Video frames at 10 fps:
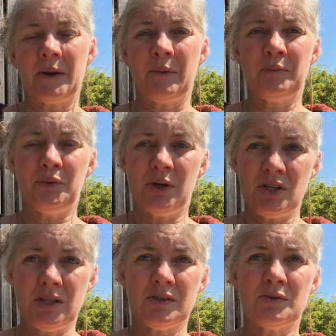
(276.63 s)
on peut
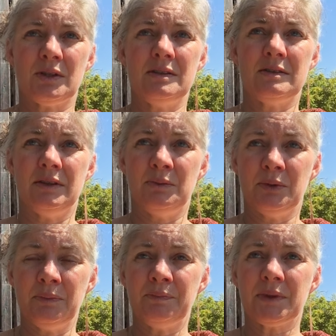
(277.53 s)
agir sur les
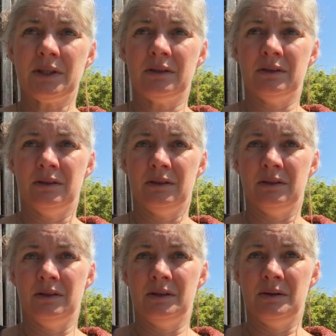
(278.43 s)
événements,
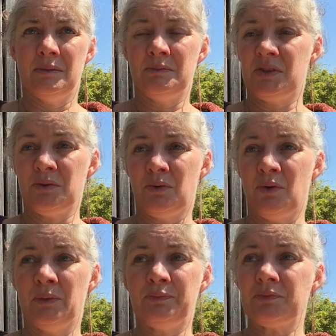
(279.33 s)
euh, même si
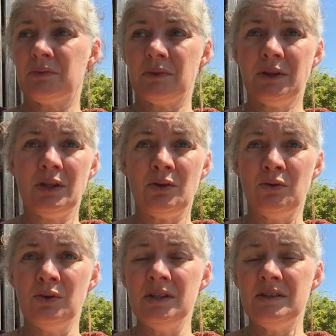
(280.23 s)
on
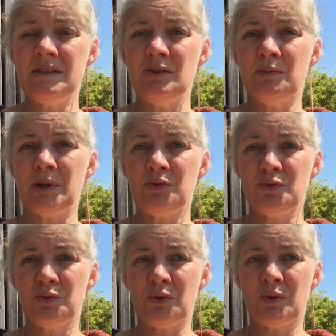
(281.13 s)
on ne décide pas
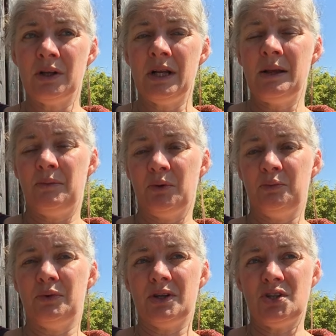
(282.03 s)
toujours, quoi. Mais on
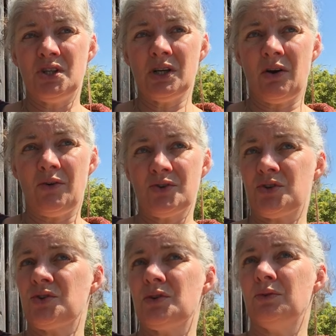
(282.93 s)
peut agir en
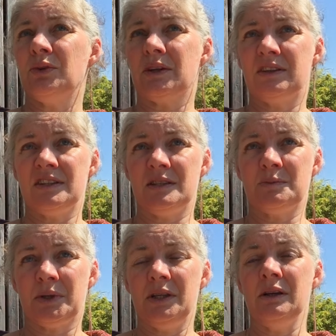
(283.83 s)
changeant notre état
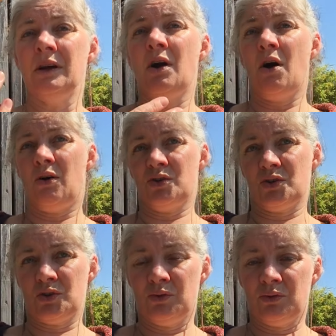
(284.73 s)
d'esprit, en
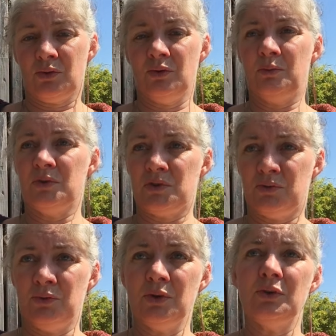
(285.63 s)
changeant notre
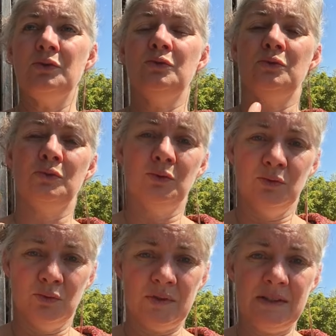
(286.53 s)
posture,
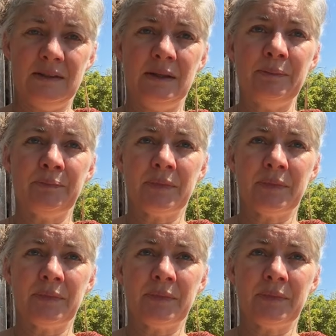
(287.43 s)
nos, idées,